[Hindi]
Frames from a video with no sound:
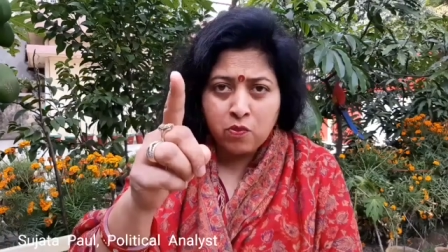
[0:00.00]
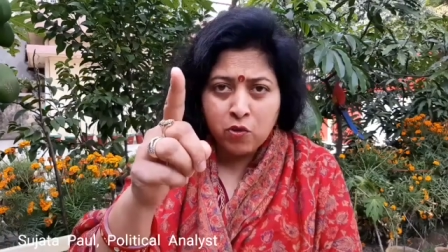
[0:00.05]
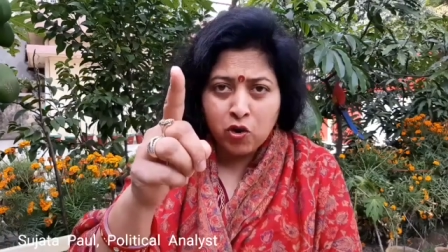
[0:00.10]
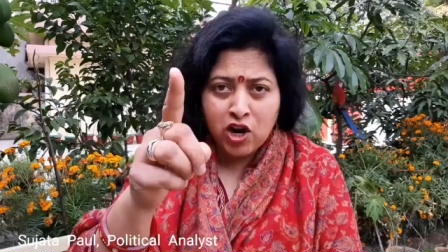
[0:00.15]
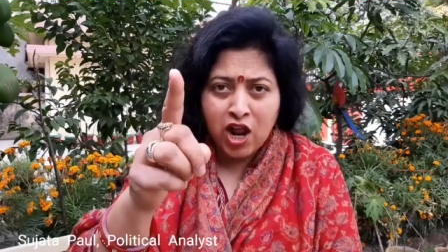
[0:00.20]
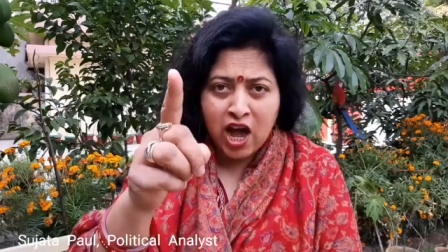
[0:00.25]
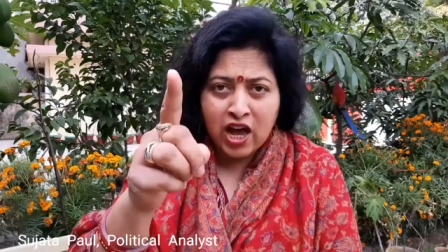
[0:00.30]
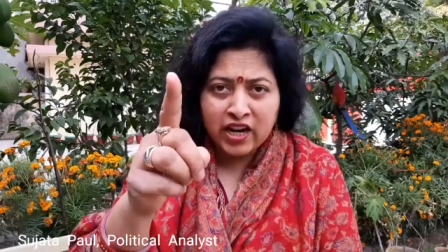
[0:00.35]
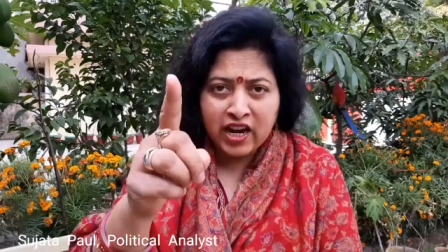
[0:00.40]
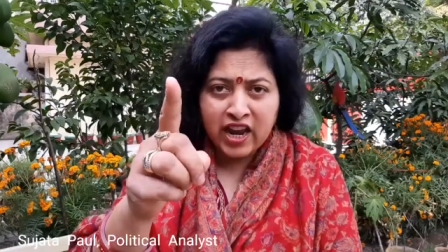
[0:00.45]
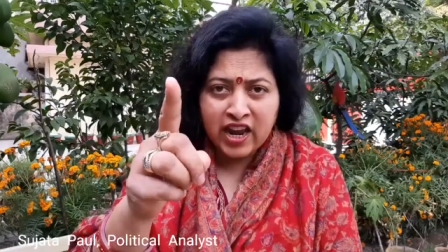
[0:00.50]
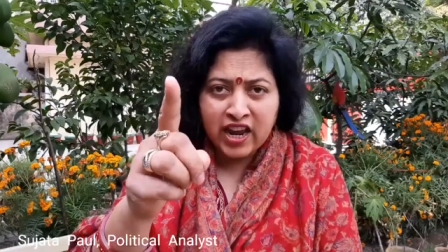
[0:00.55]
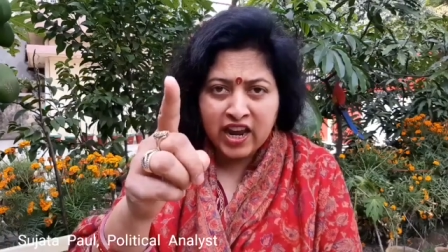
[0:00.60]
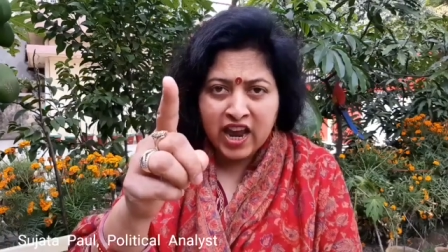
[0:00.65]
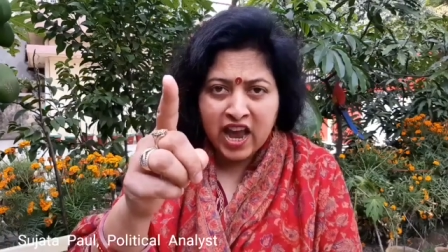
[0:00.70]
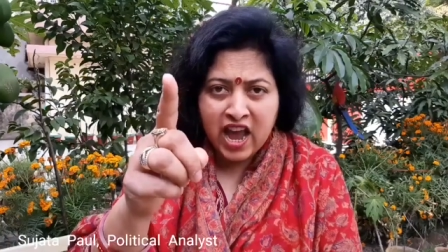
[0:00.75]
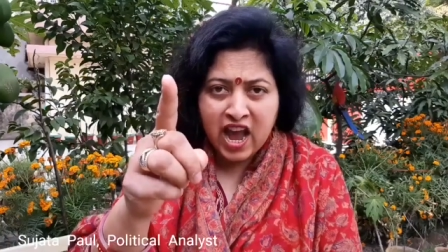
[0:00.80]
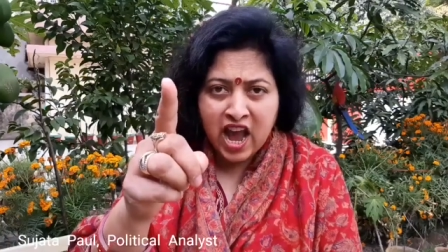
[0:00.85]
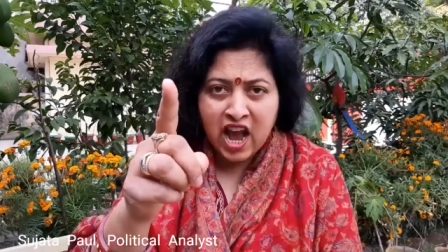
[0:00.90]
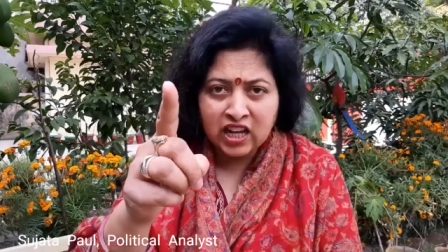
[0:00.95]
वो बुला
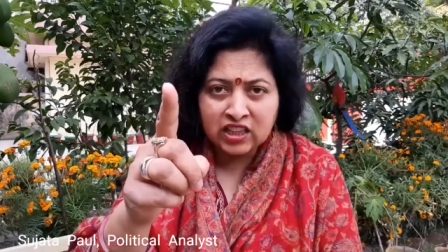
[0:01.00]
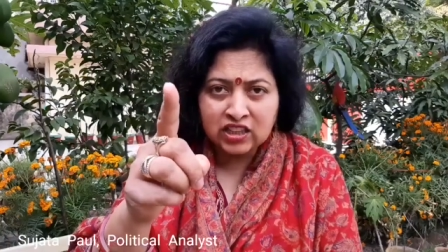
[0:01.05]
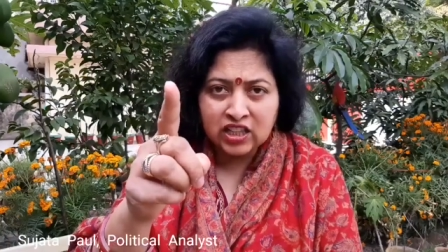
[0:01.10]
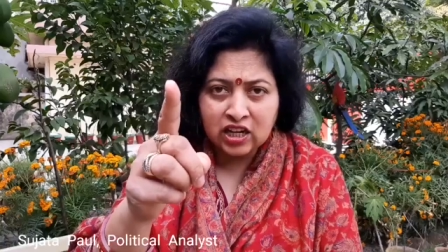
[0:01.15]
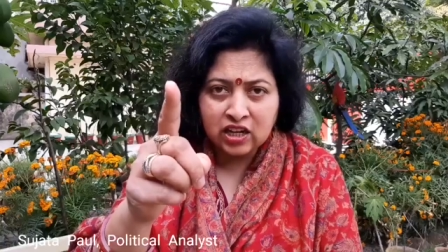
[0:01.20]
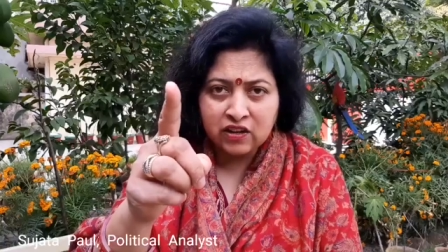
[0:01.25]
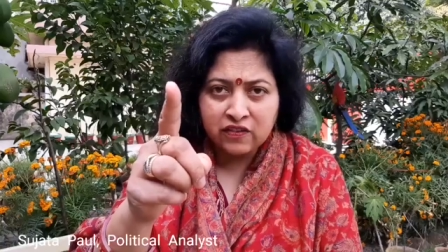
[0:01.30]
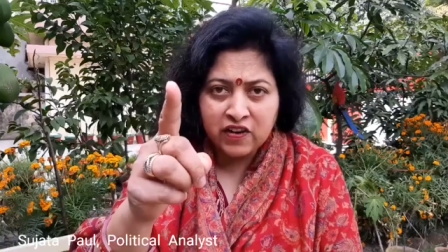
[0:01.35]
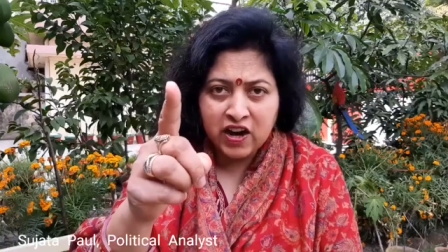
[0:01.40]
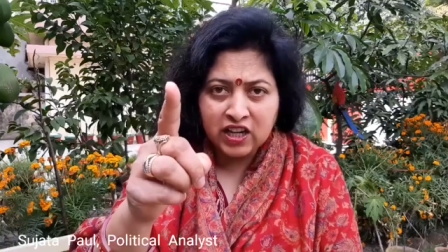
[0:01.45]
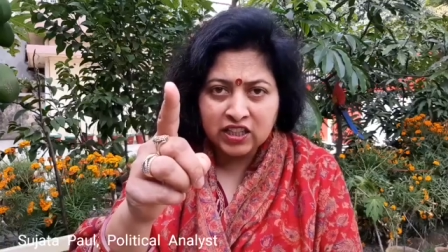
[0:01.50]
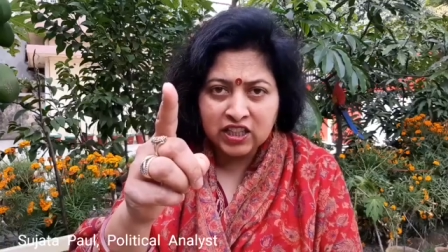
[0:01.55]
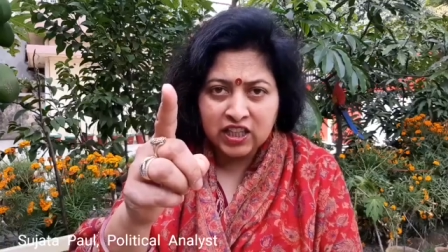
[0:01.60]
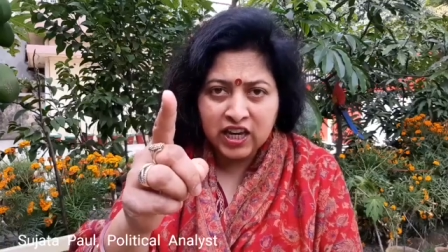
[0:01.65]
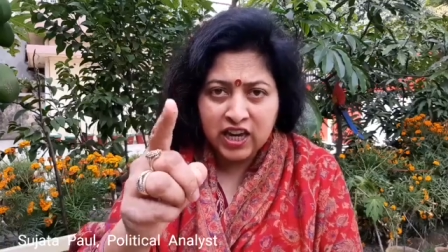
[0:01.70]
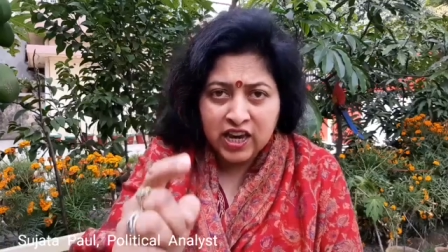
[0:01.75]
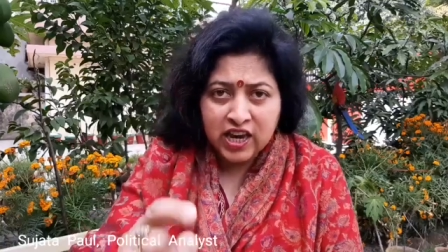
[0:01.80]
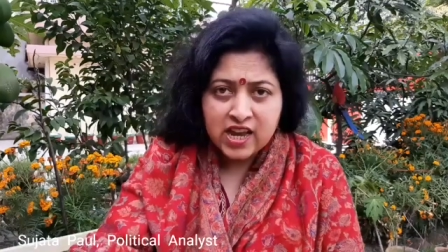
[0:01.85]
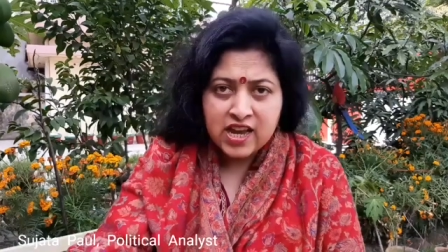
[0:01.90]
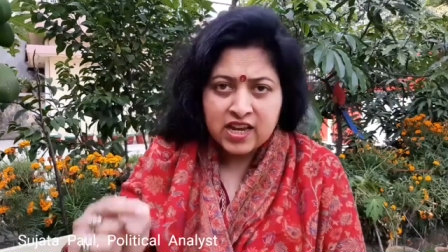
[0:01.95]
रहे हैं
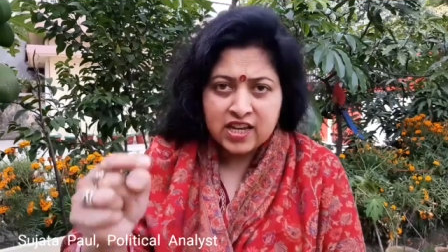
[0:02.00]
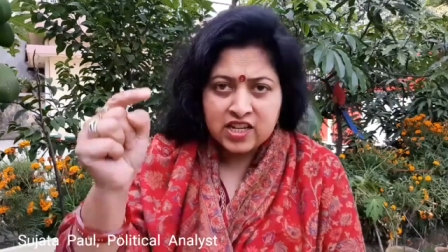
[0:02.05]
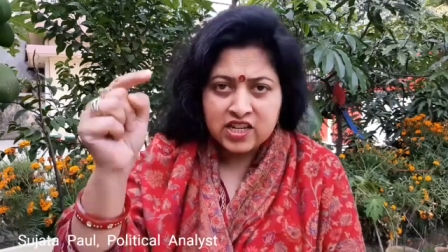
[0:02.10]
आतंकवादी